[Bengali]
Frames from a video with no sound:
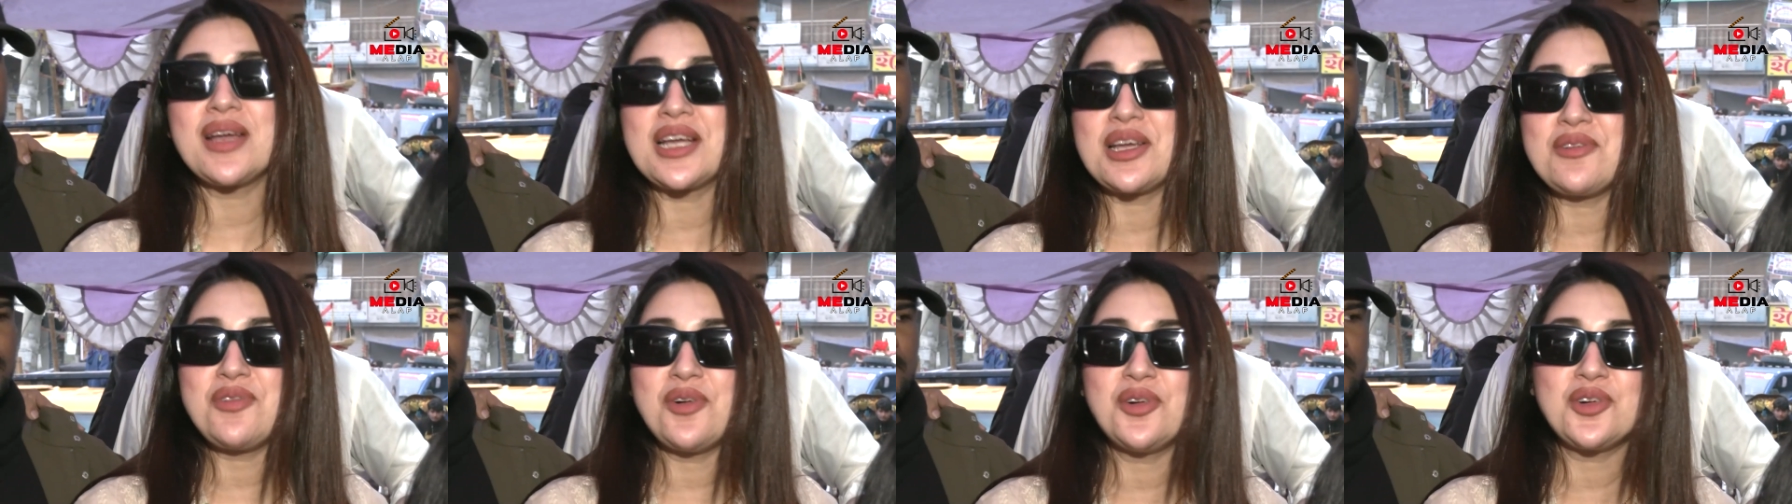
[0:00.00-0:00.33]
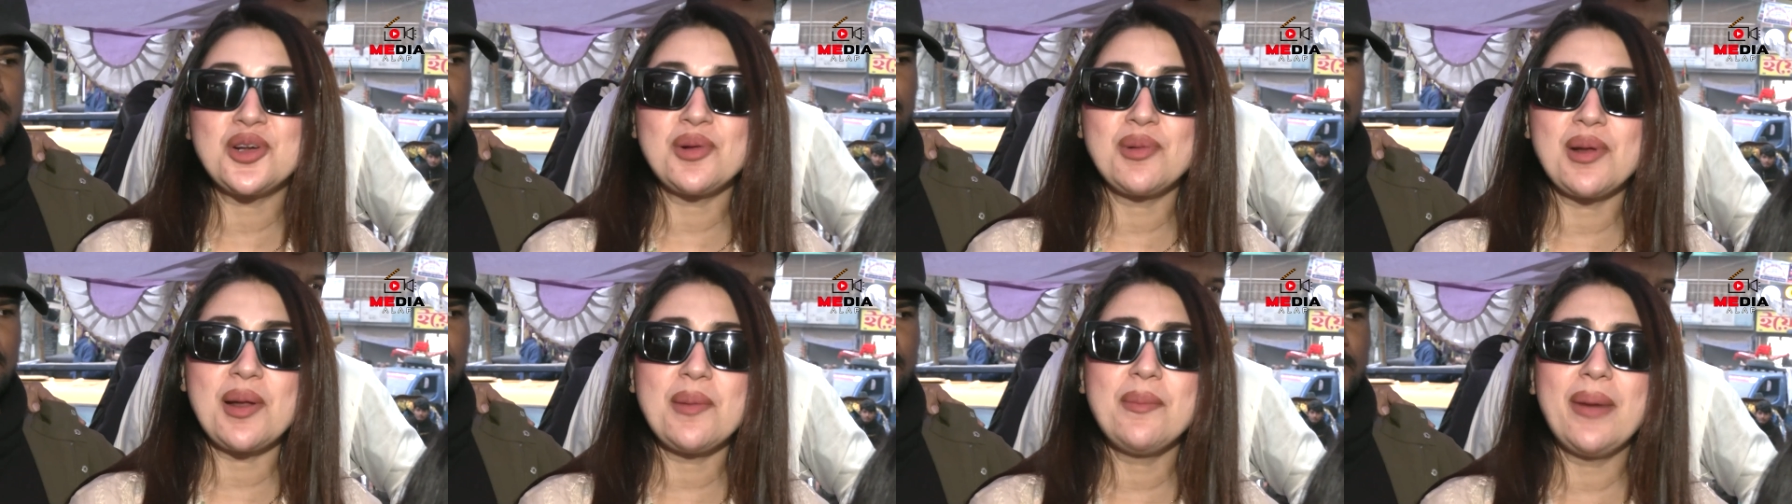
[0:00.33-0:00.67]
ভাইকে ফোন
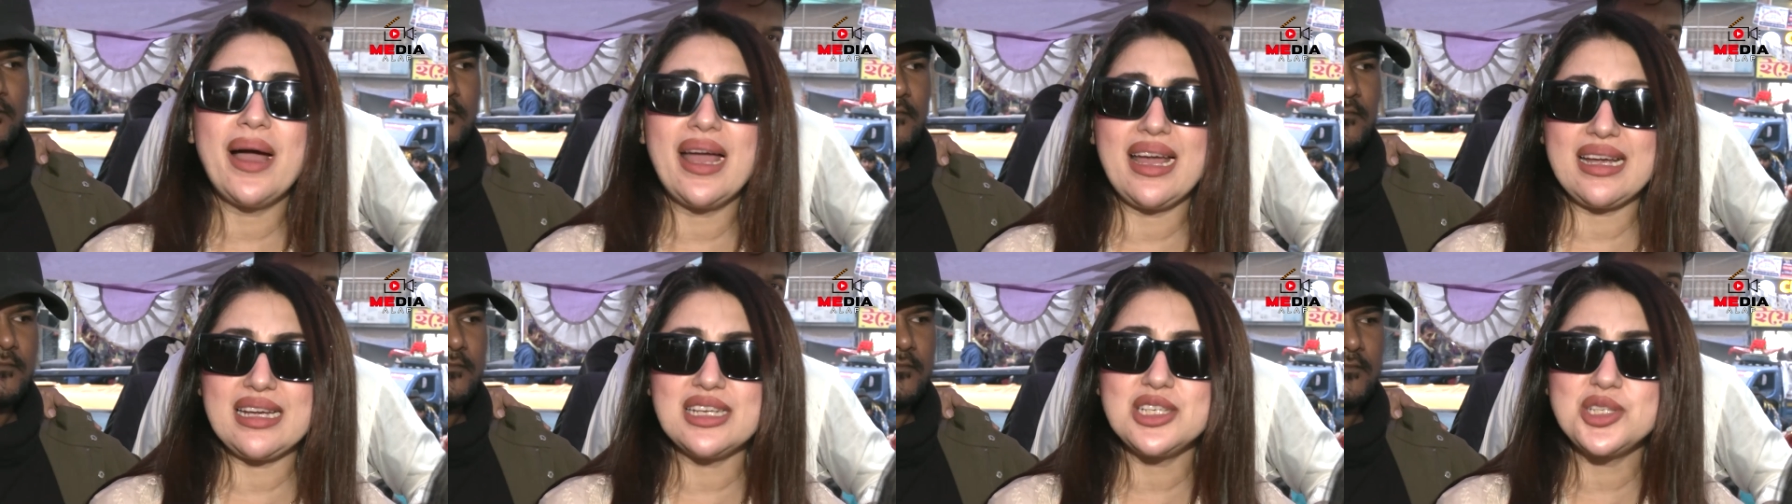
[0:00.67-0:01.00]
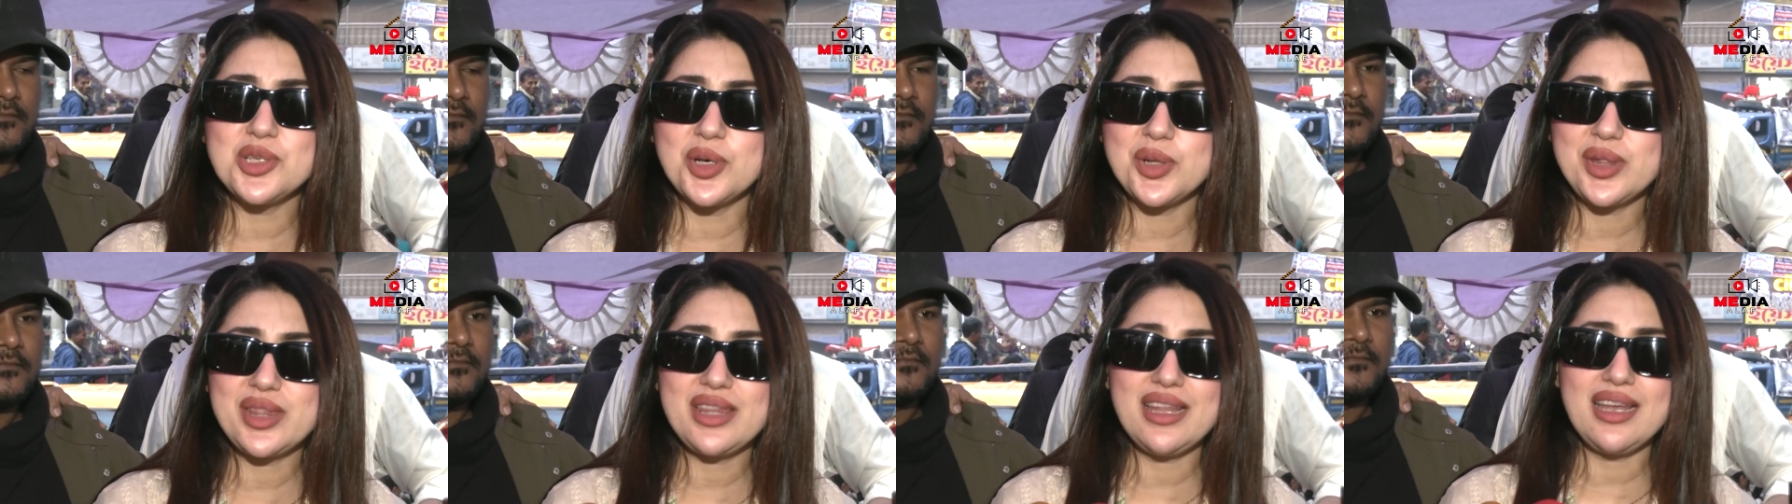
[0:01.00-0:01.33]
করে বললাম ভাইয়া কি
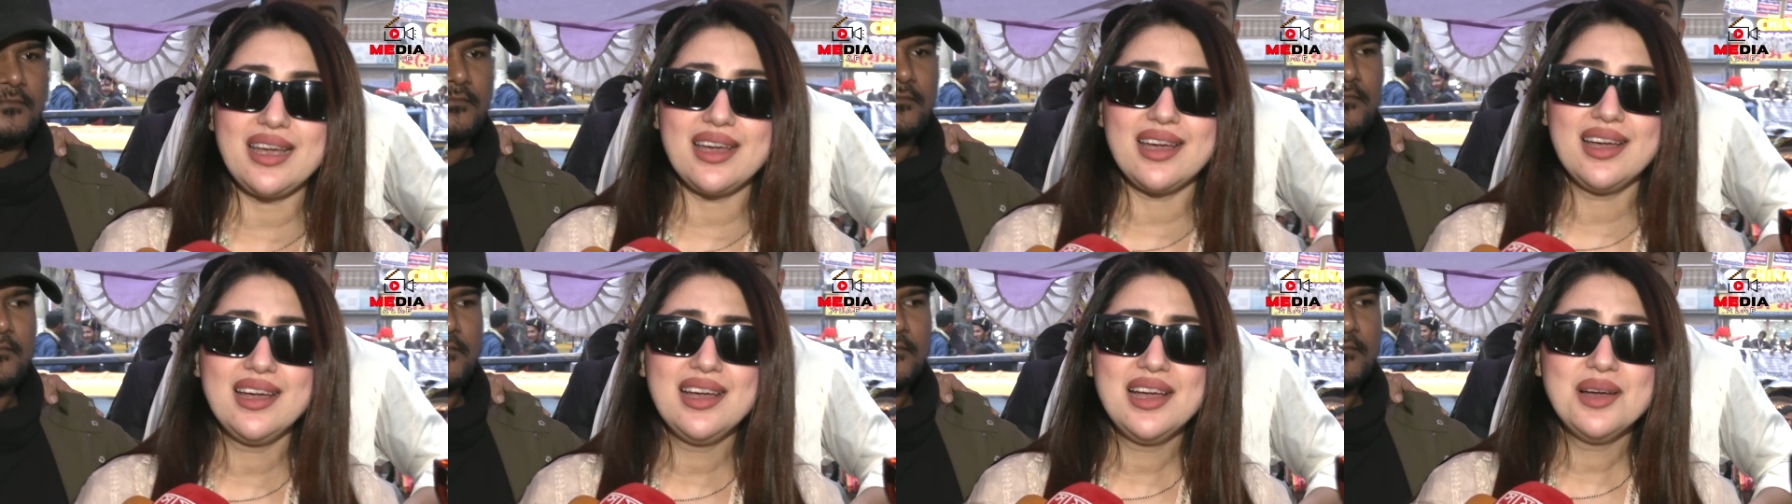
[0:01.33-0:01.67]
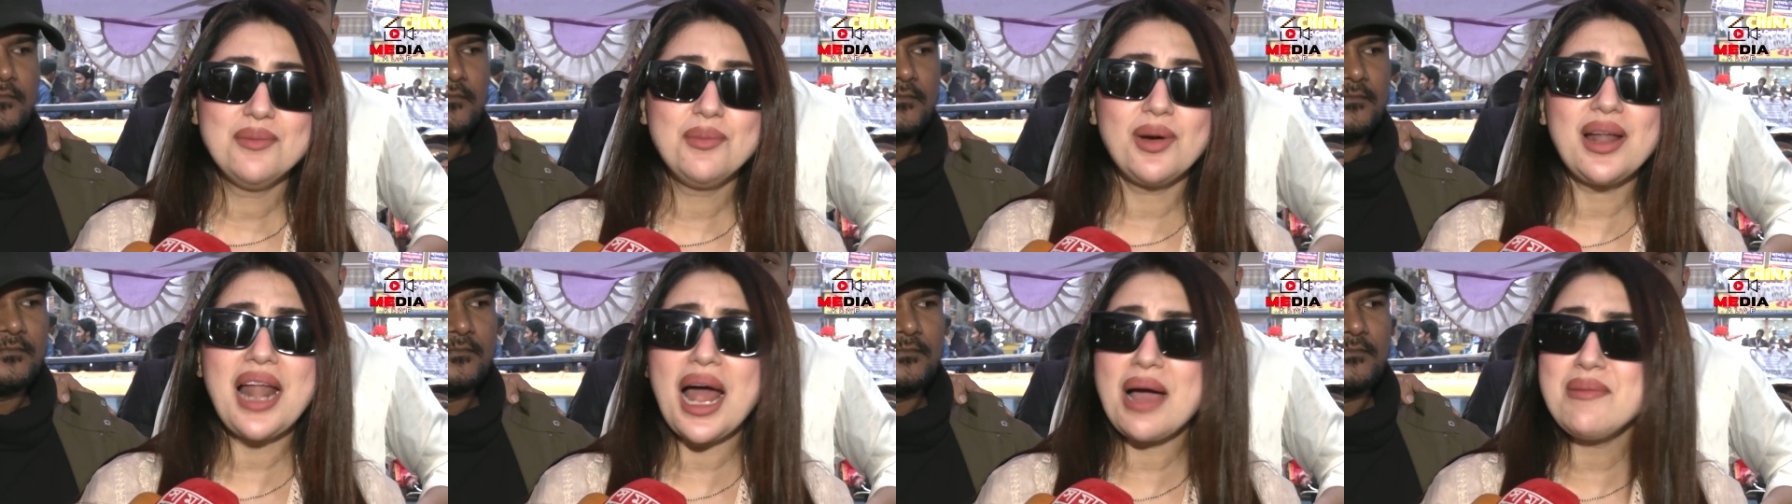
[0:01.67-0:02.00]
সত্যি
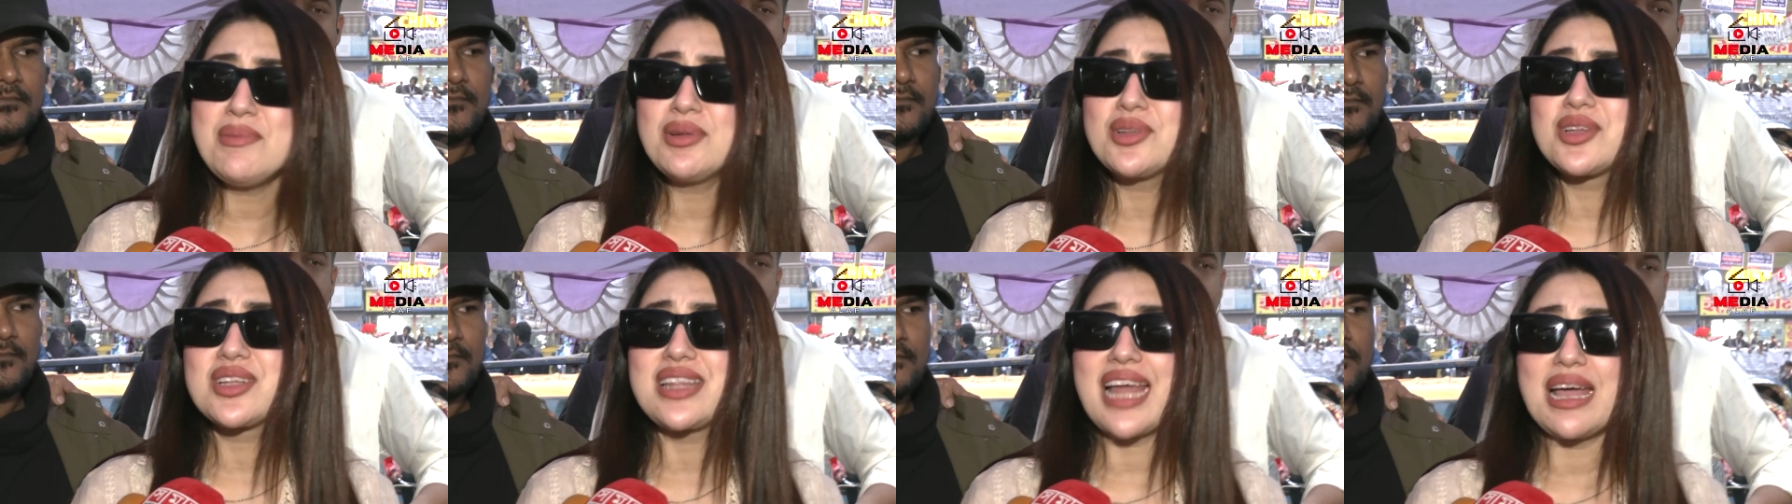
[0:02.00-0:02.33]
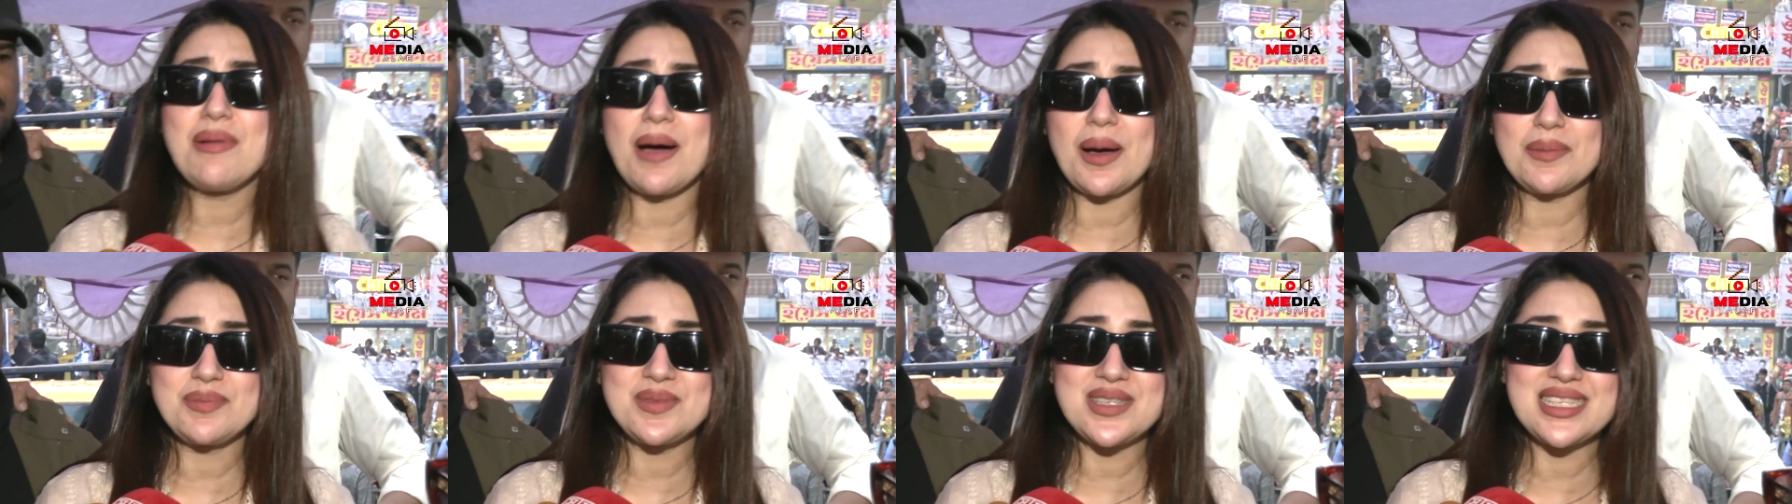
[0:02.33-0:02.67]
বলে আমি তো তাই
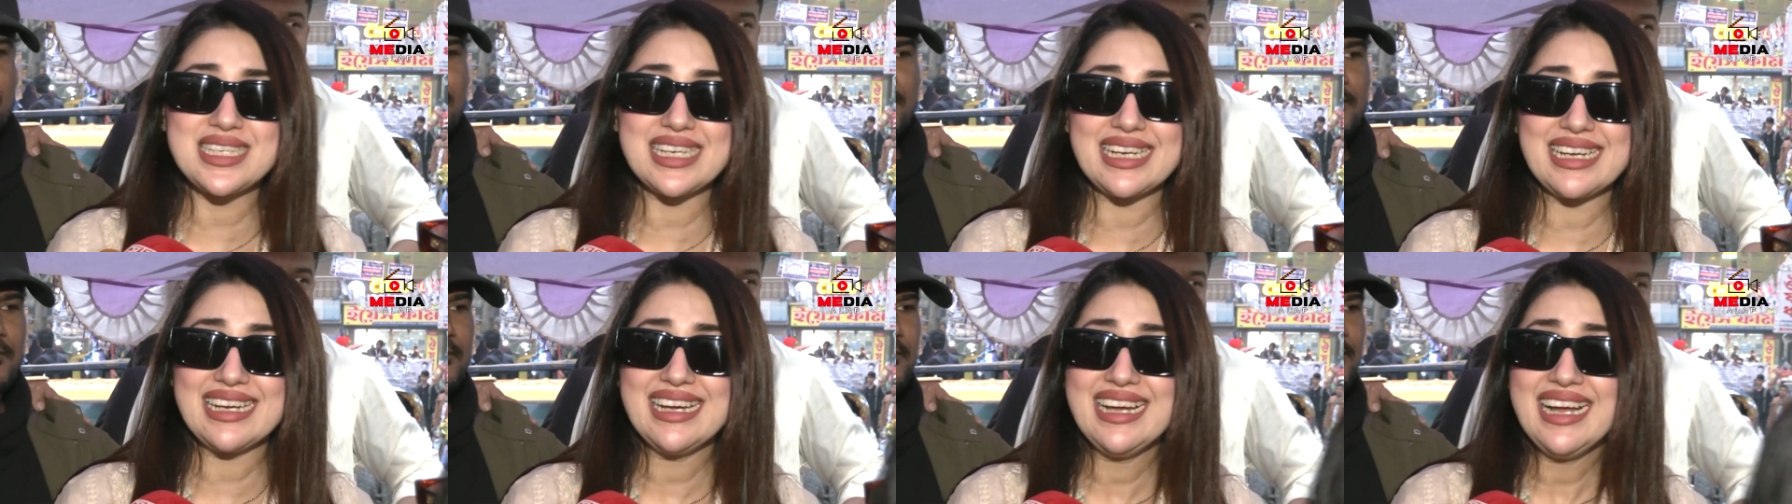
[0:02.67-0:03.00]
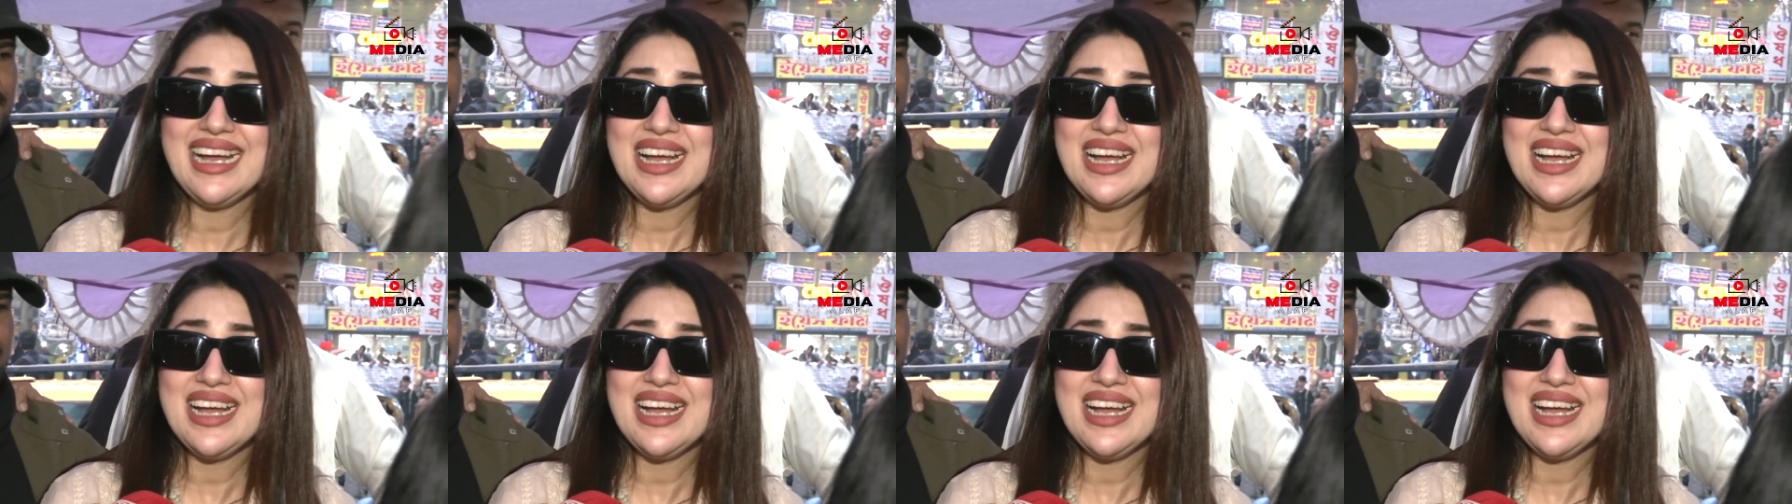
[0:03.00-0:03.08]
ভাবছি